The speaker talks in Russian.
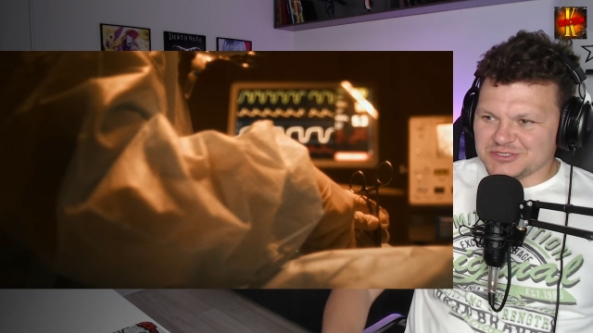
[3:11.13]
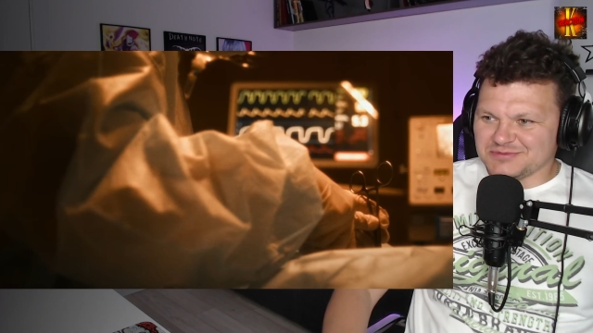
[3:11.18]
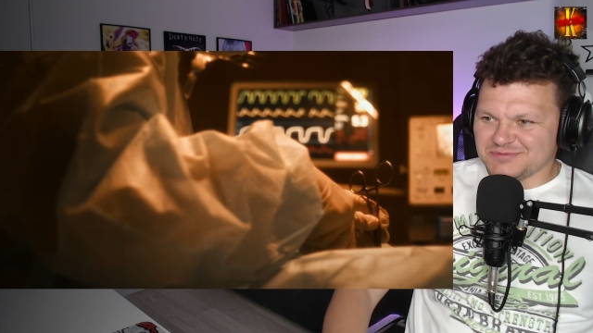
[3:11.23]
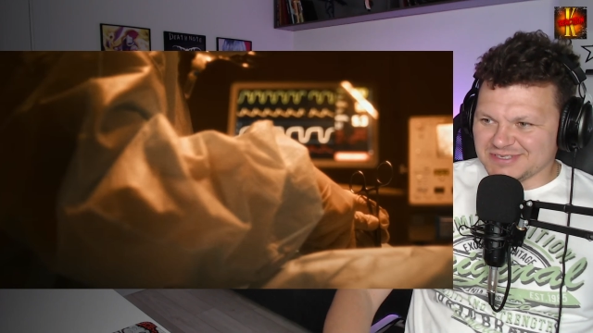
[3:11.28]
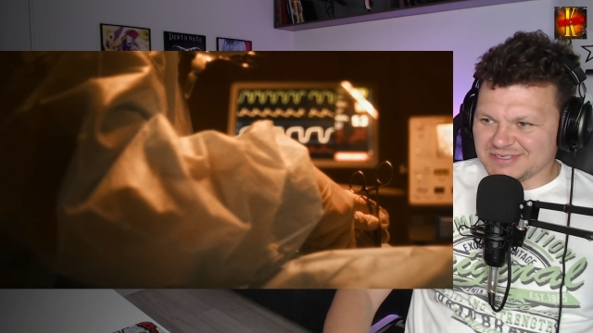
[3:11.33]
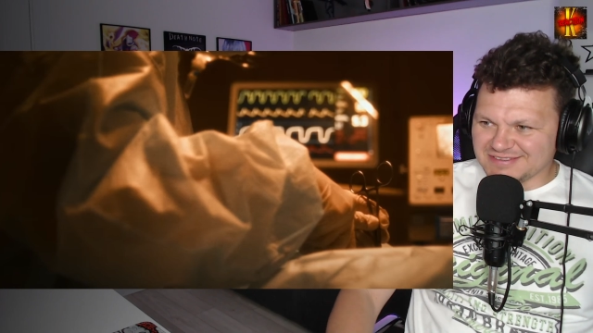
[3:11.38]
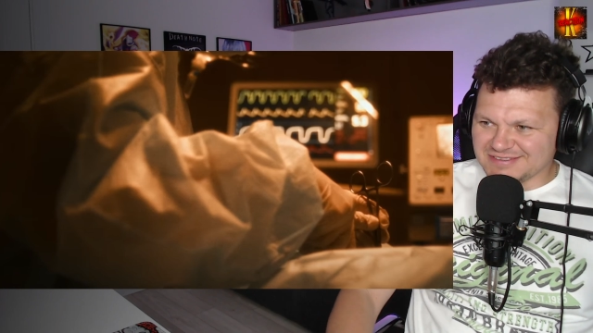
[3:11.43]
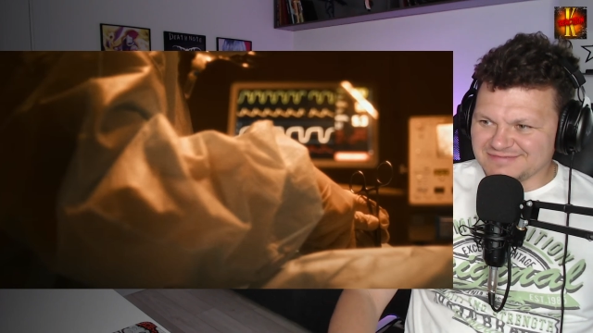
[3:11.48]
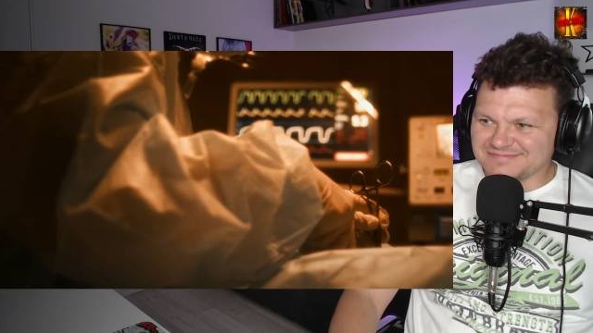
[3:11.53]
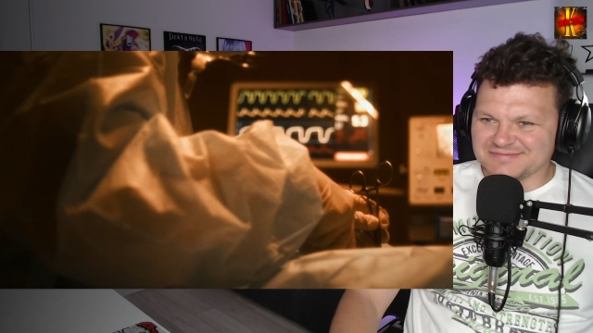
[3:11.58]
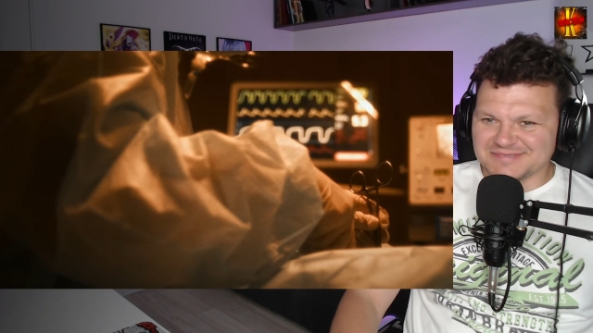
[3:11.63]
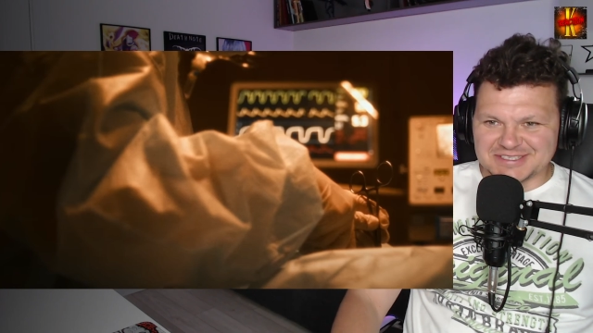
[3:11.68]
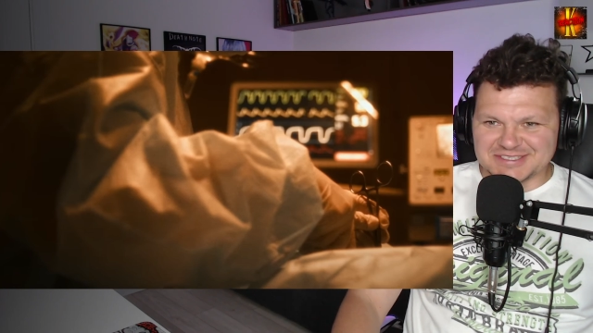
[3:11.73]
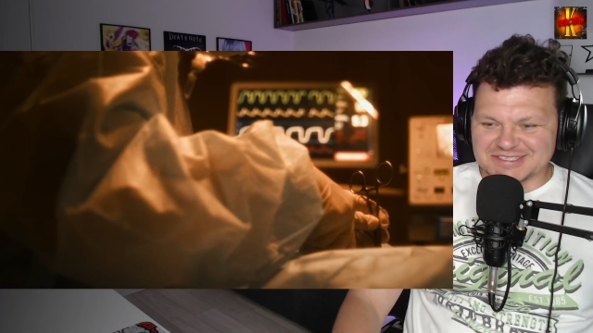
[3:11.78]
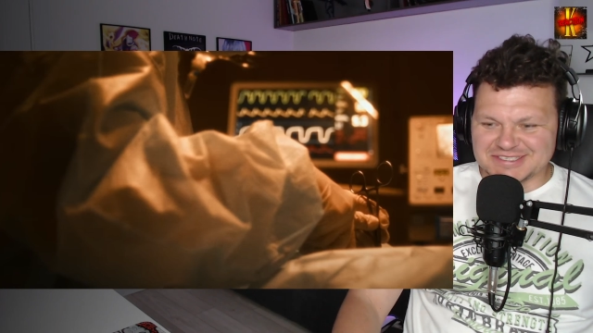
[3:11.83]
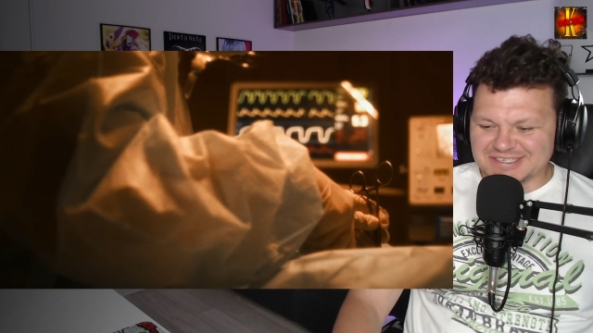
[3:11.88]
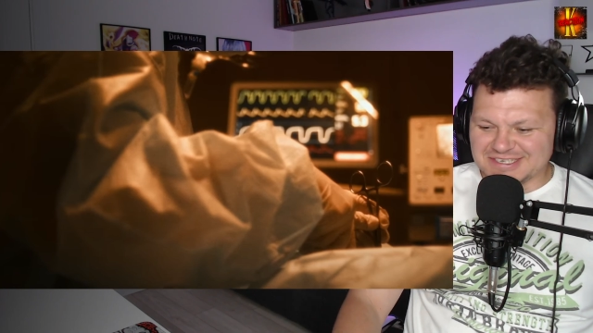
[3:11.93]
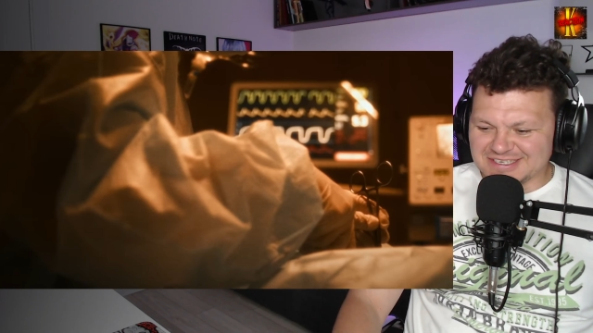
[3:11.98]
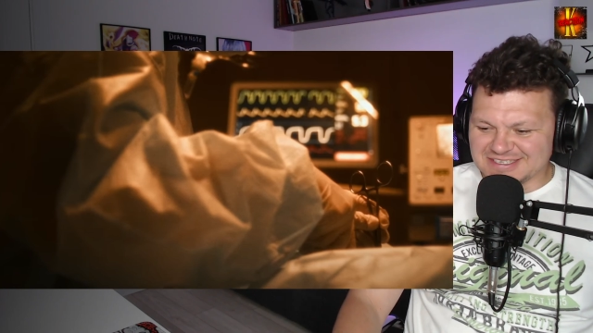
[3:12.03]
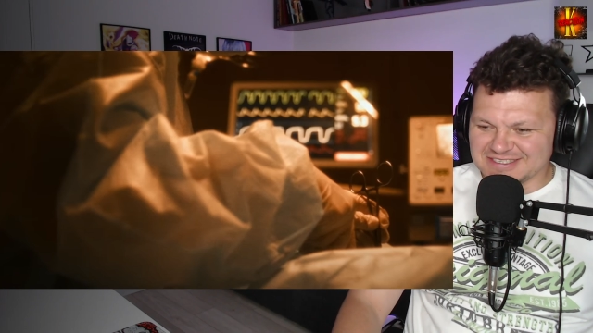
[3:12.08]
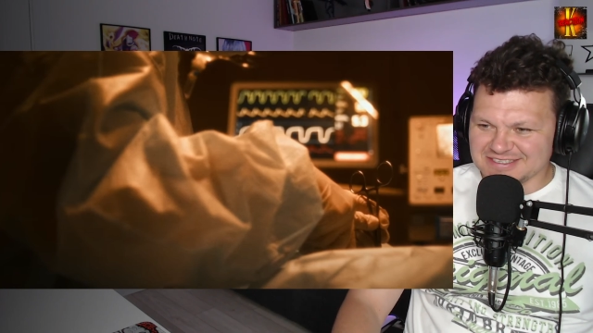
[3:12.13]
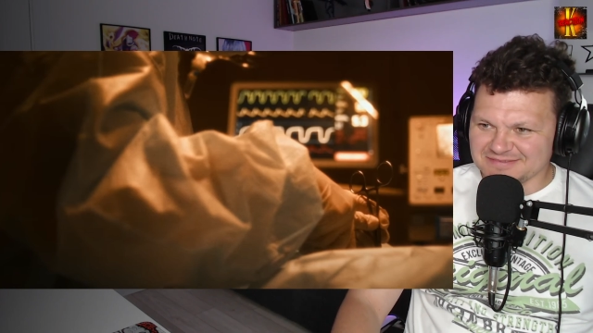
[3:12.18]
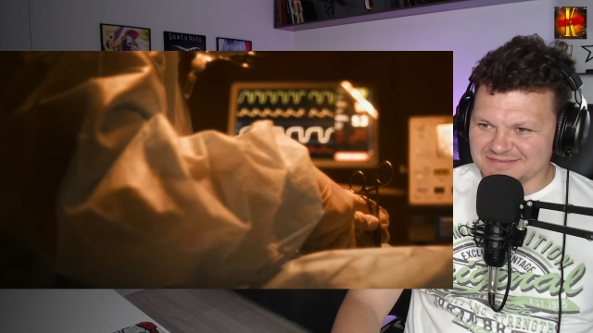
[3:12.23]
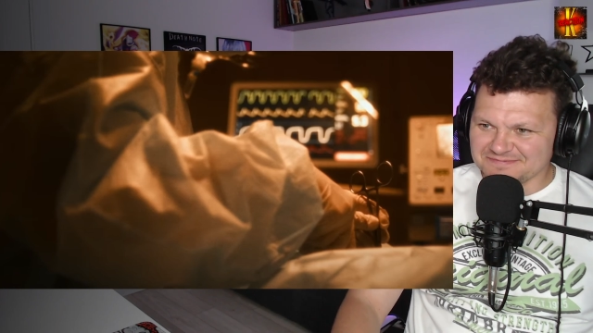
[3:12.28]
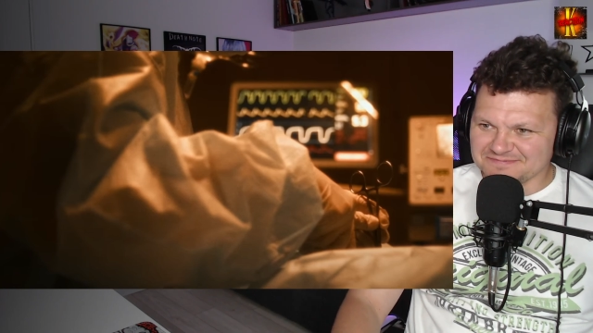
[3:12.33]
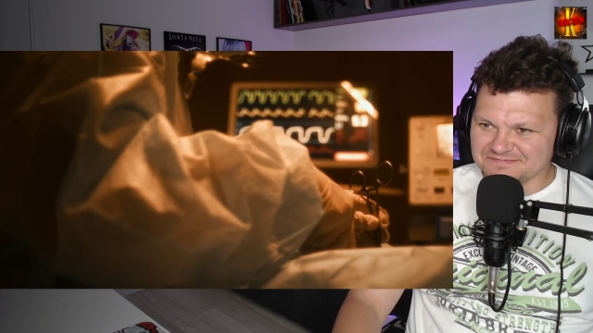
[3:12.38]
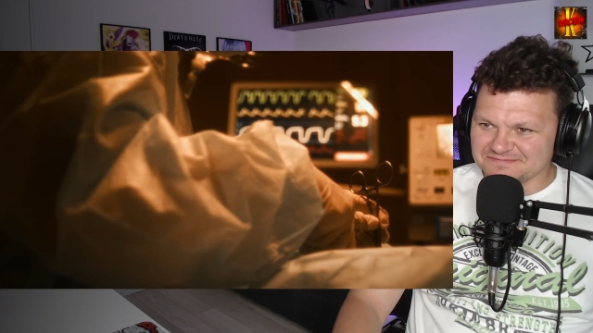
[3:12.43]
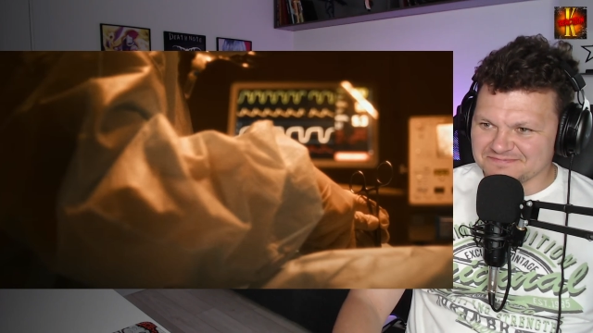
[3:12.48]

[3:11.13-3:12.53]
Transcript: бы интересно.